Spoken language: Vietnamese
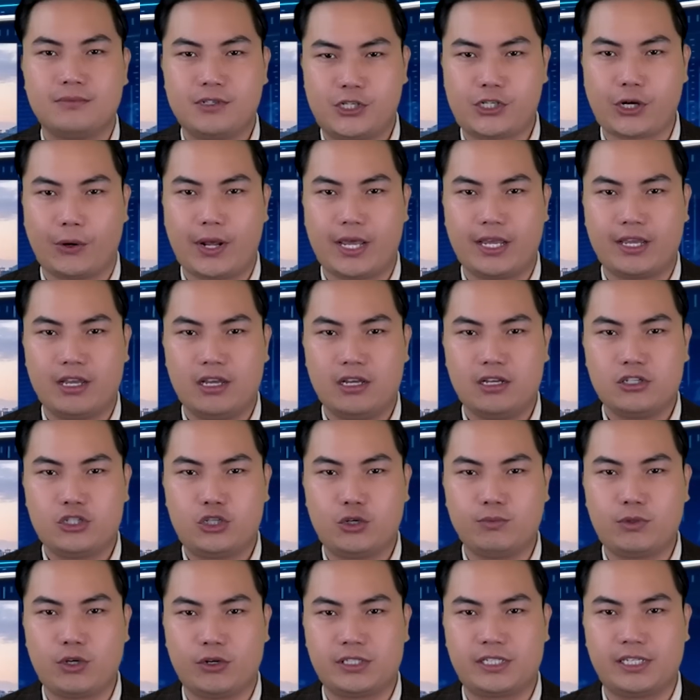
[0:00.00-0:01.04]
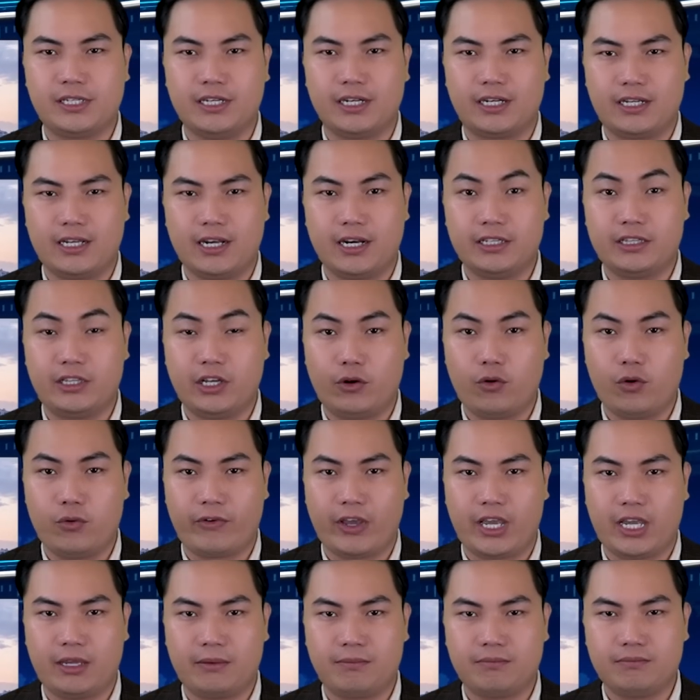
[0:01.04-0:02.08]
Sau đây, chúng tôi xin được gửi tới quý
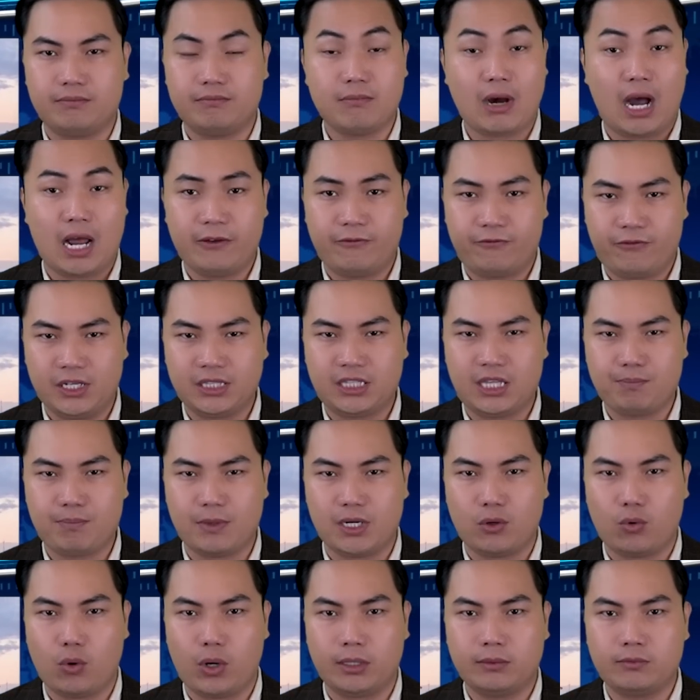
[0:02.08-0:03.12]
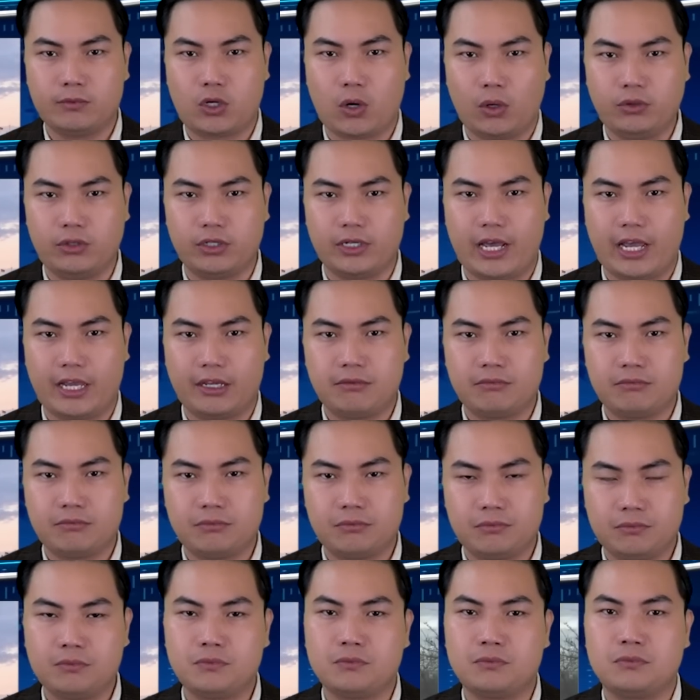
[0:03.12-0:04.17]
vị bài phân tích bình luận có tựa đề
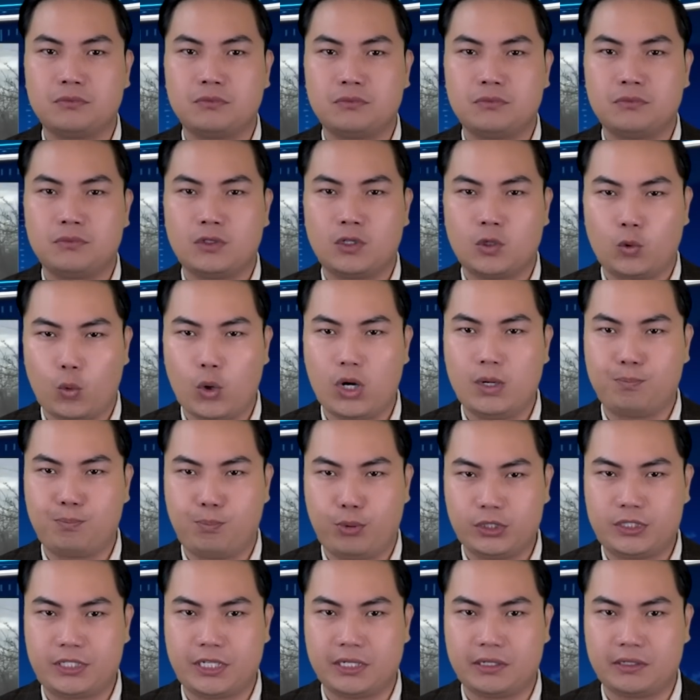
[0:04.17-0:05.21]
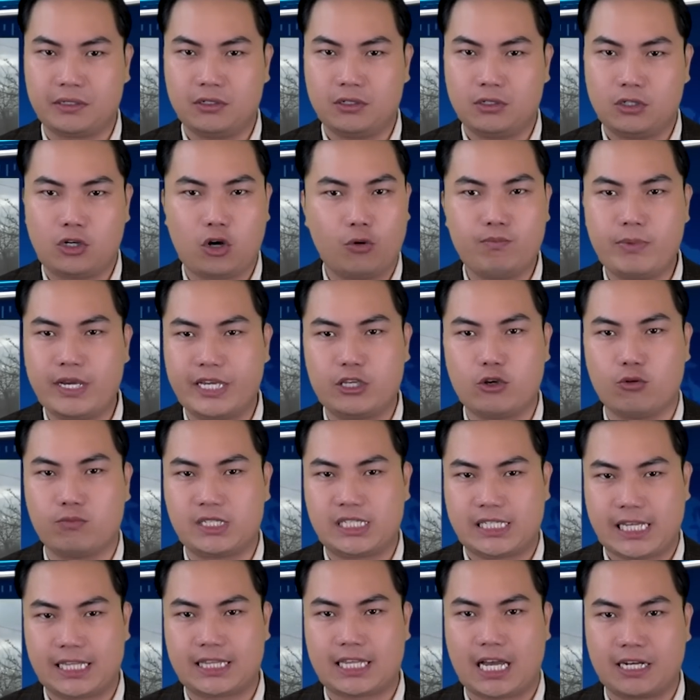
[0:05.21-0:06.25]
Quân Putin không biết dùng
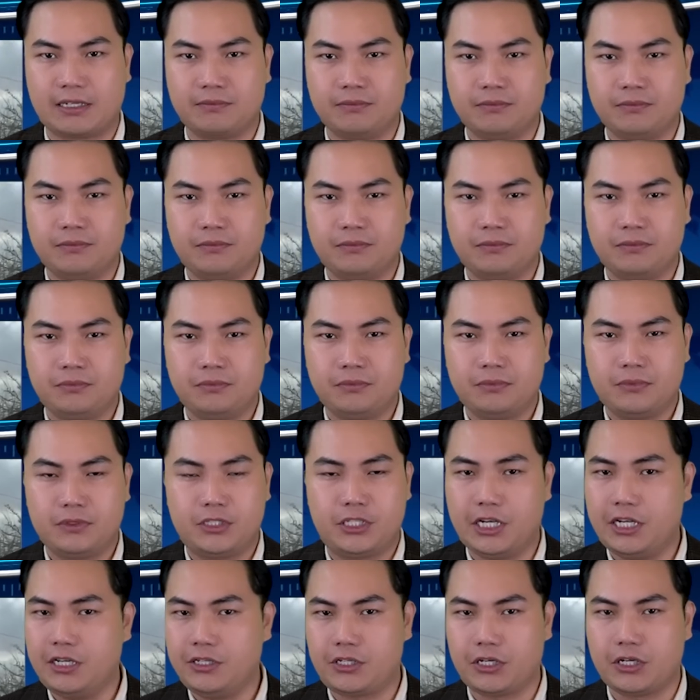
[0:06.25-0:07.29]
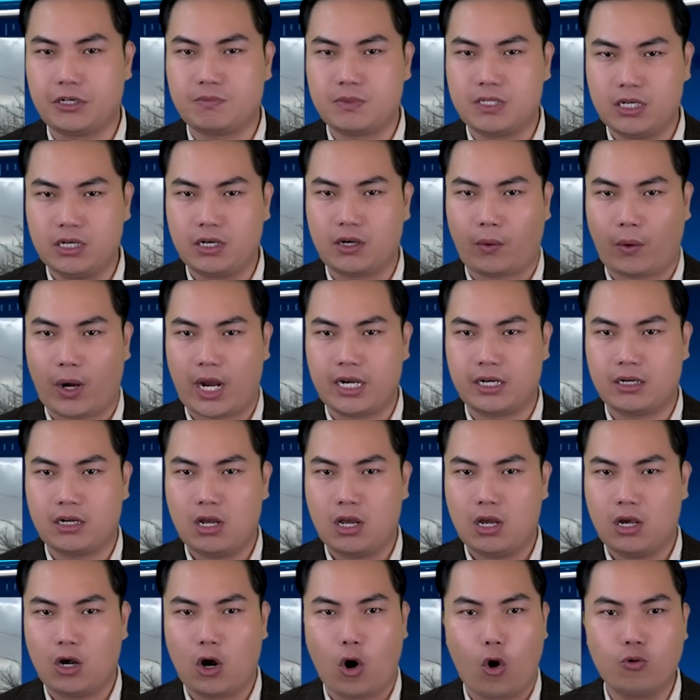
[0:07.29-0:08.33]
xe tăng. Chiến trường Ukraine
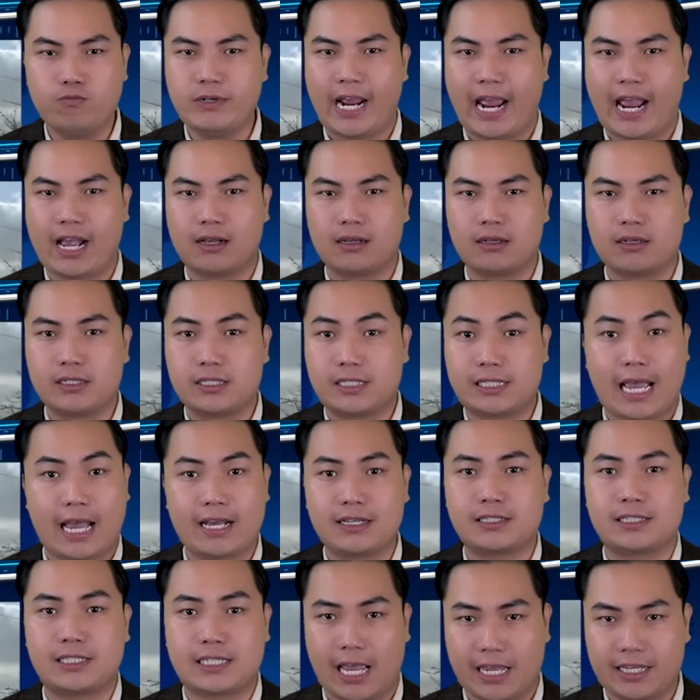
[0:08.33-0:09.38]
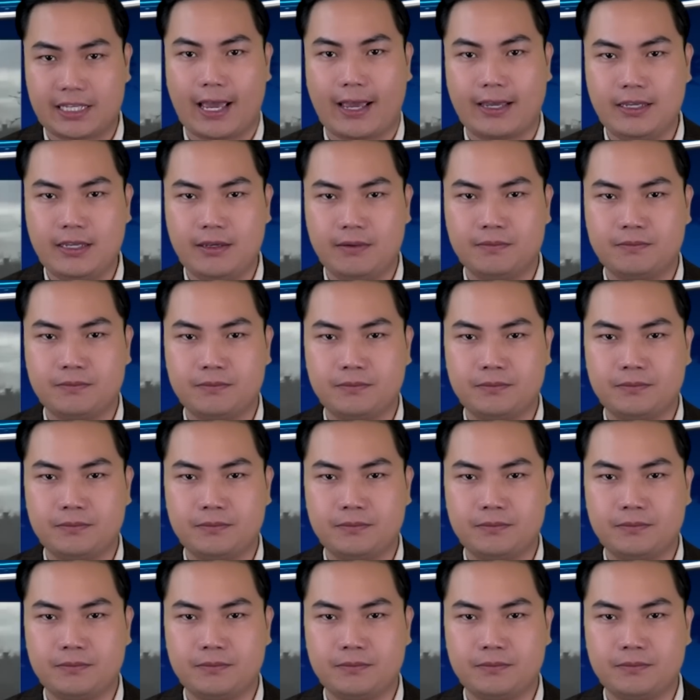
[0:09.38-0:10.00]
ngổn ngang sát xe chảy.